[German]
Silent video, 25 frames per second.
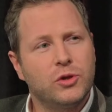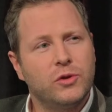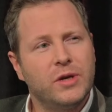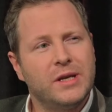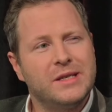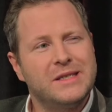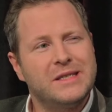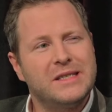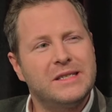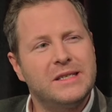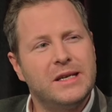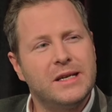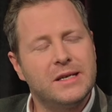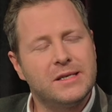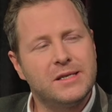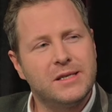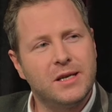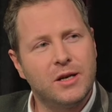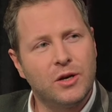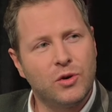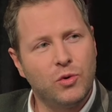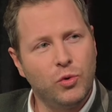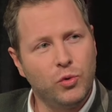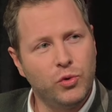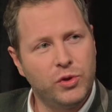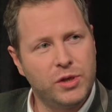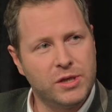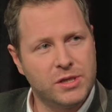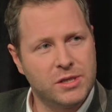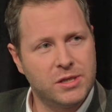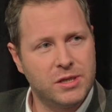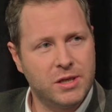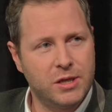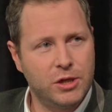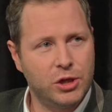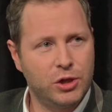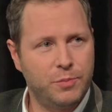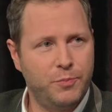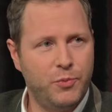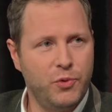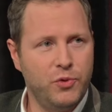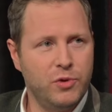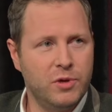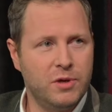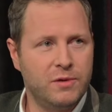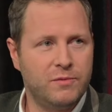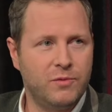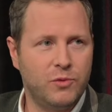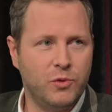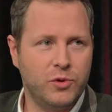schon ein sehr, sehr gutes
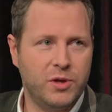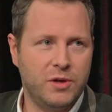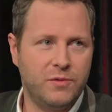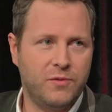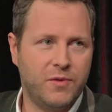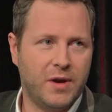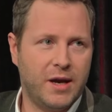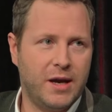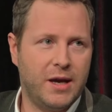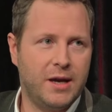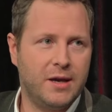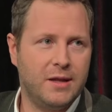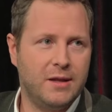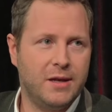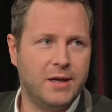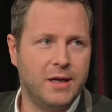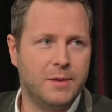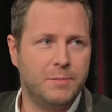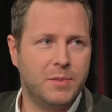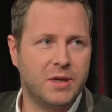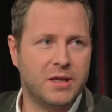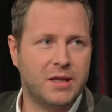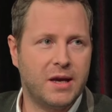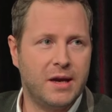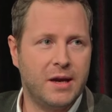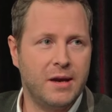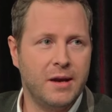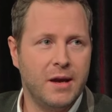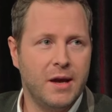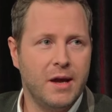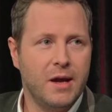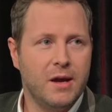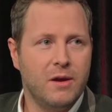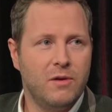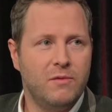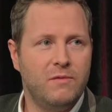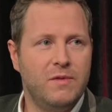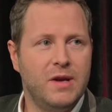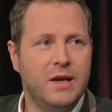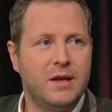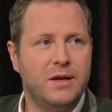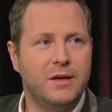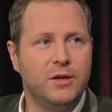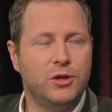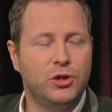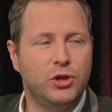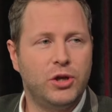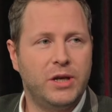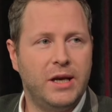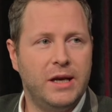Gespür, wo die Freiheitliche Partei
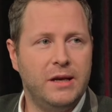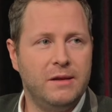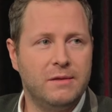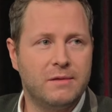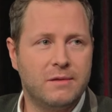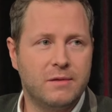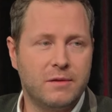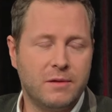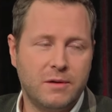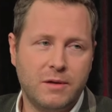wirklich steht.